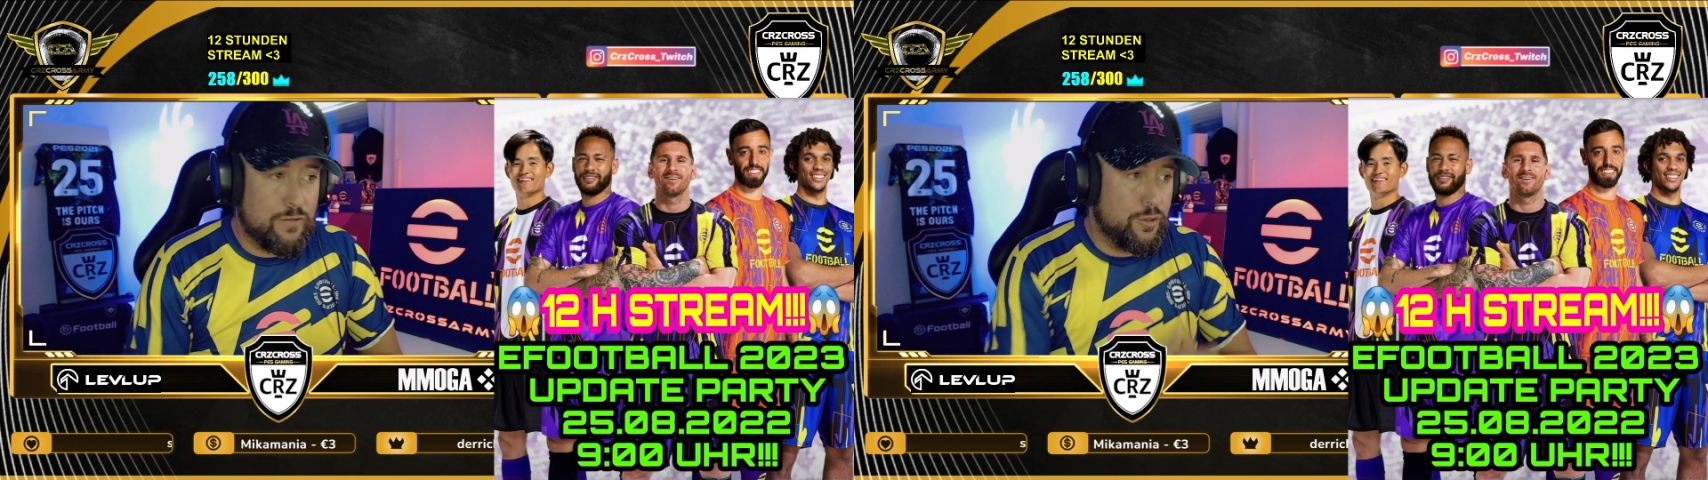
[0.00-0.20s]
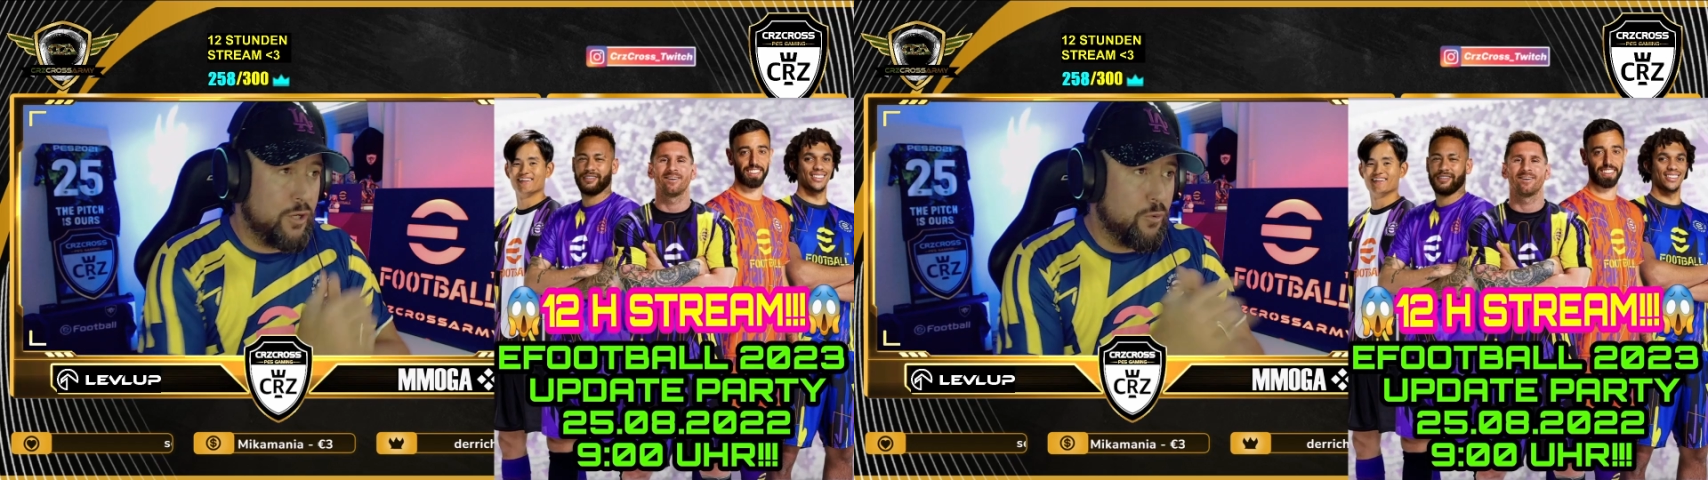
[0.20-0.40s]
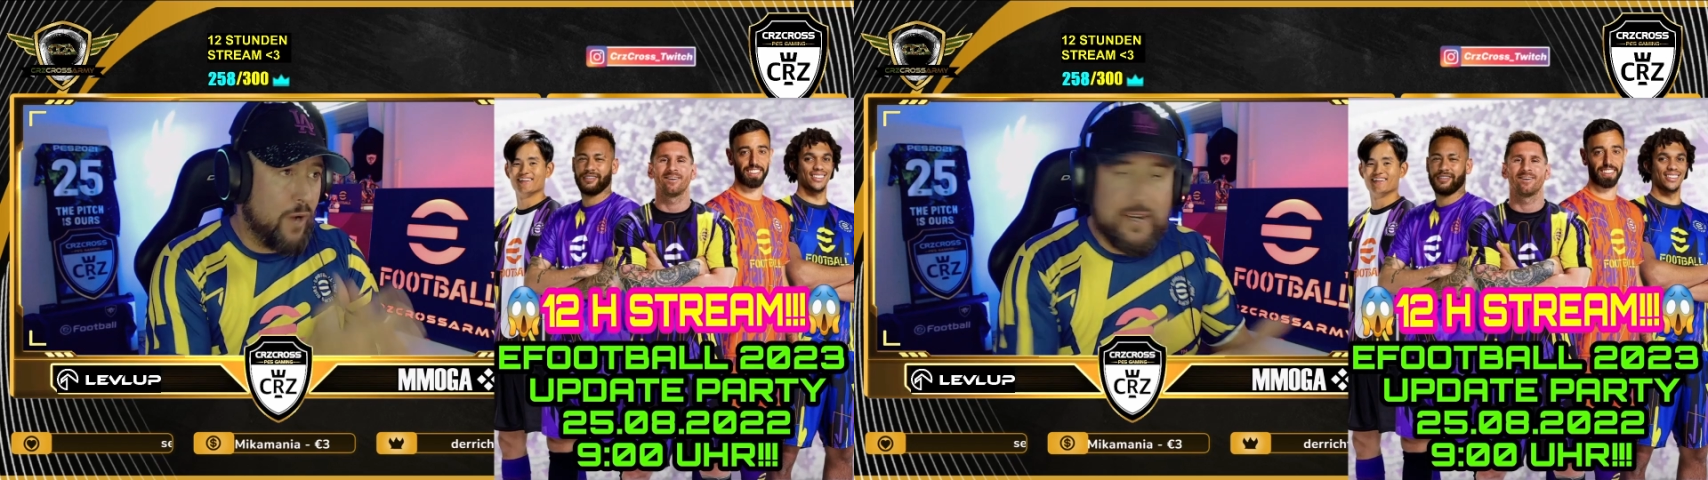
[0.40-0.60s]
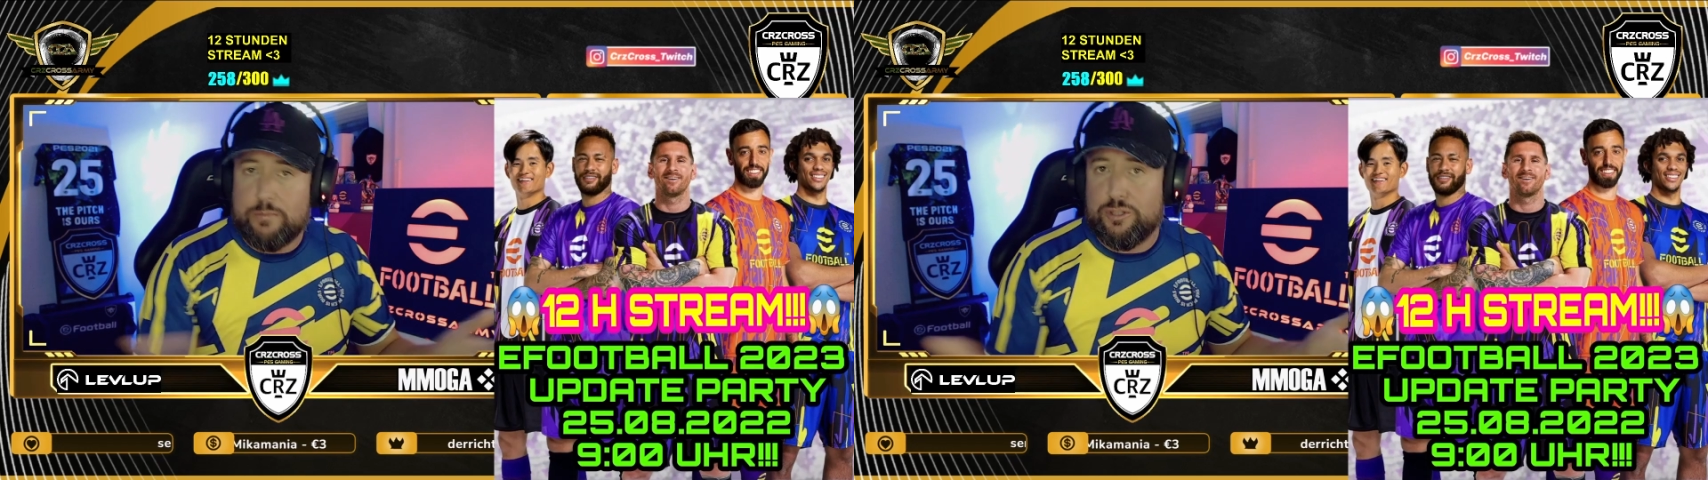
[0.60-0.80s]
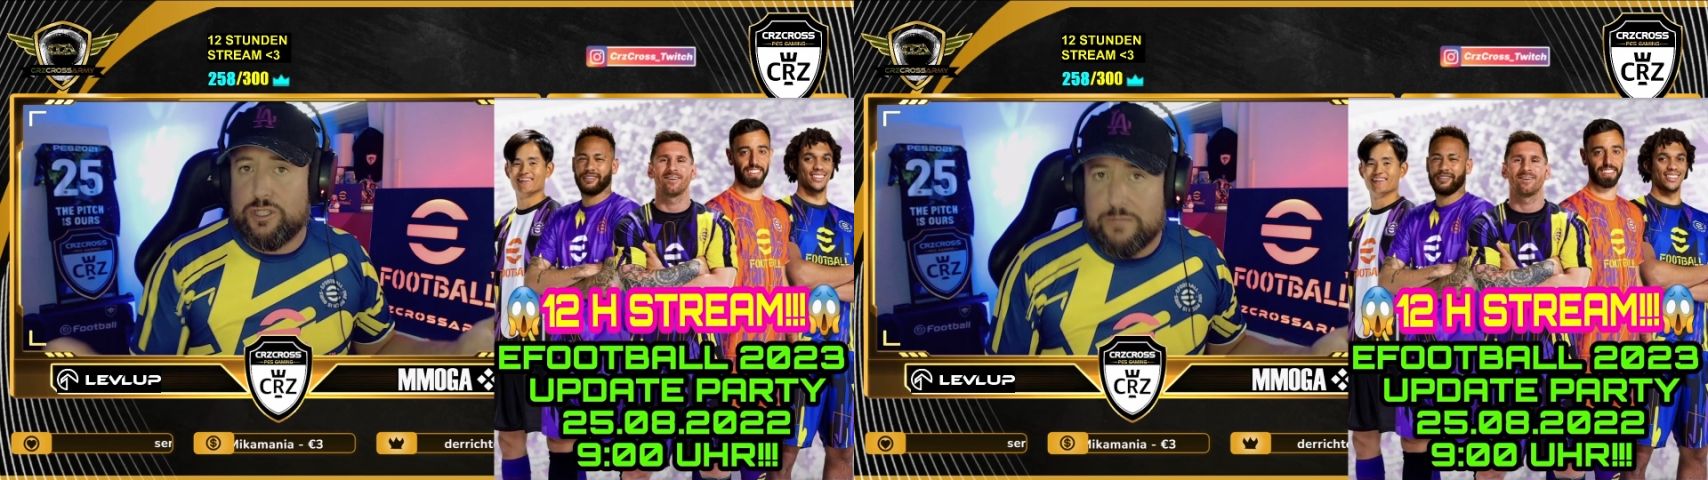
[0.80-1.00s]
Für die
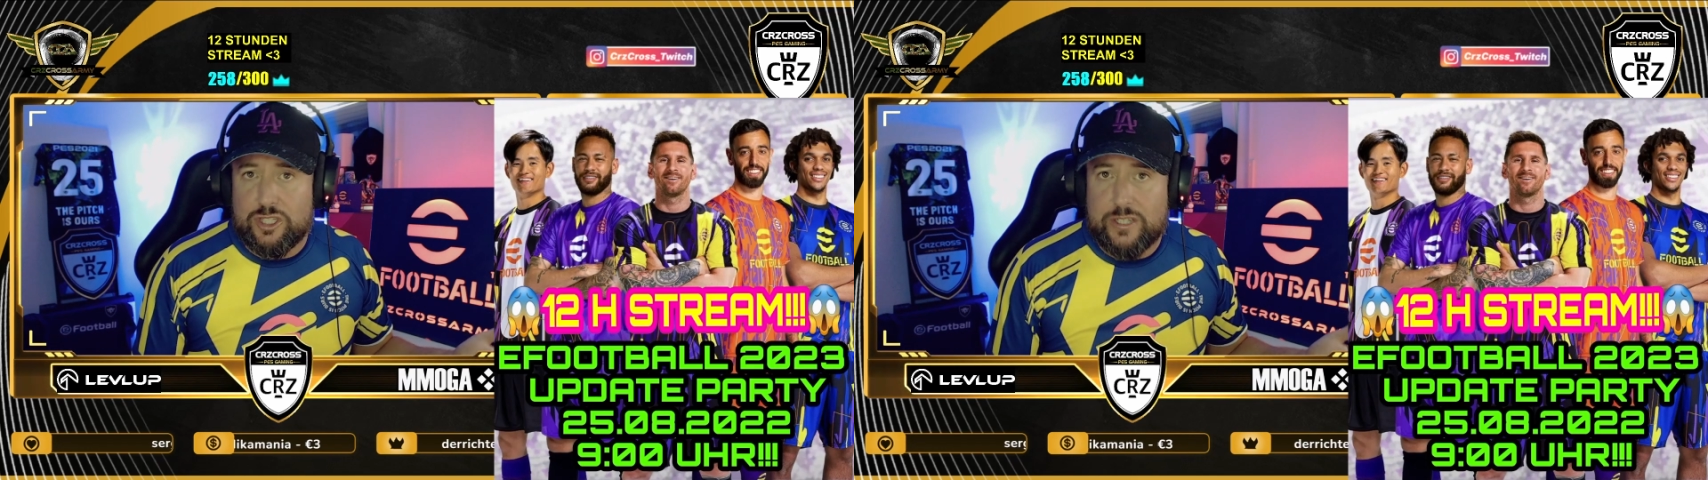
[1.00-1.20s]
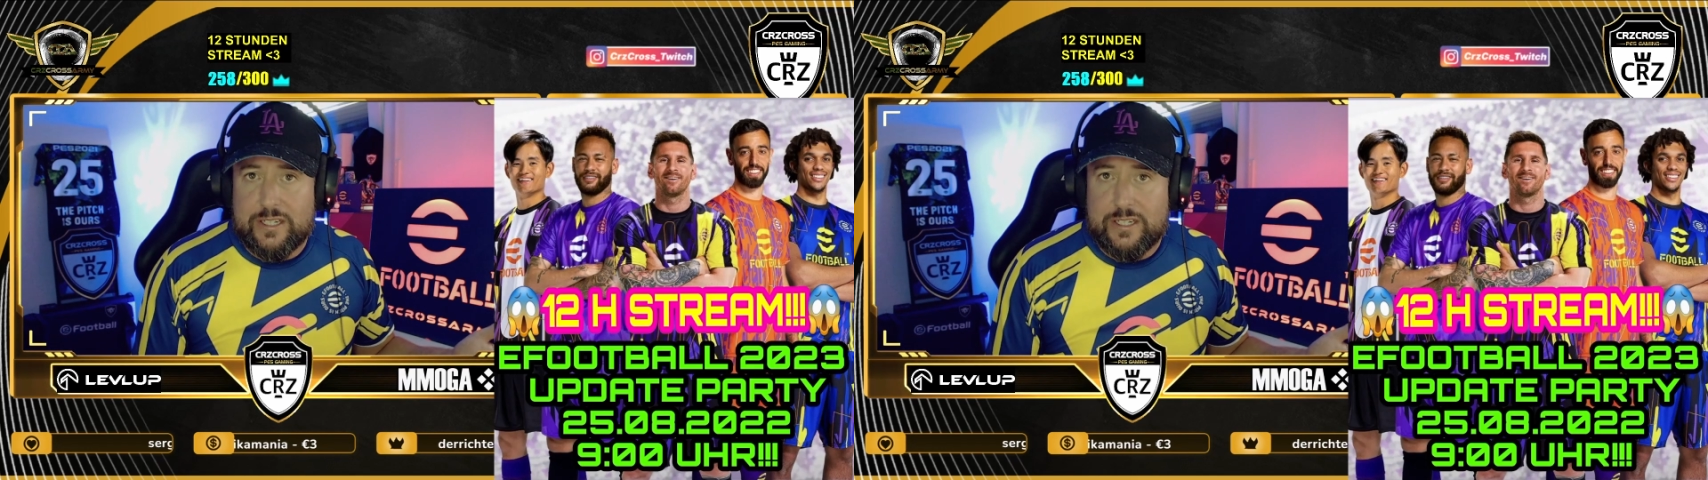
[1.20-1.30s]
Grinder bestimmt nicht